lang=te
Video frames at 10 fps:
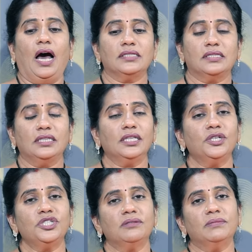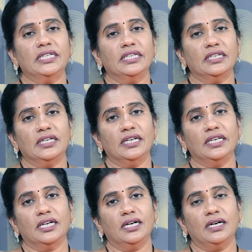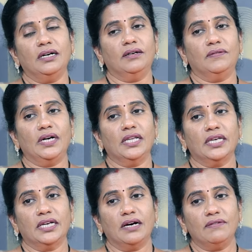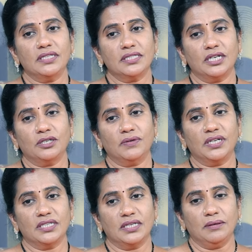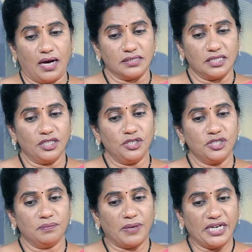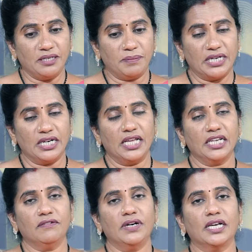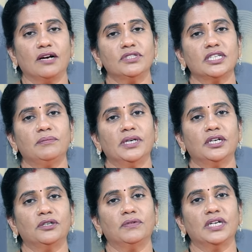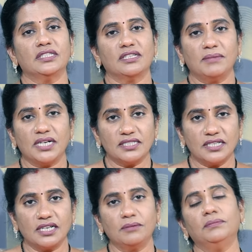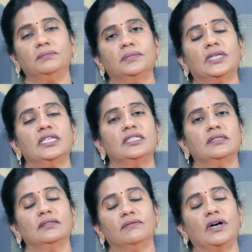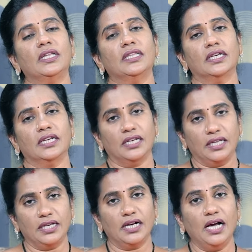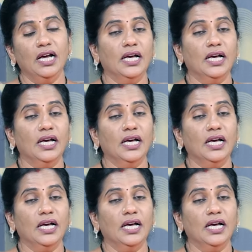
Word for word: ఆ స్థితి నుంచి బయటికి రాలేక వాళ్ళకి కావలసినటువంటి ఆ స్థితి నుంచి బయటపడడానికి వాళ్ళకి అవసరమైనటువంటి సమాచారంకి వాళ్ళ దగ్గర లేక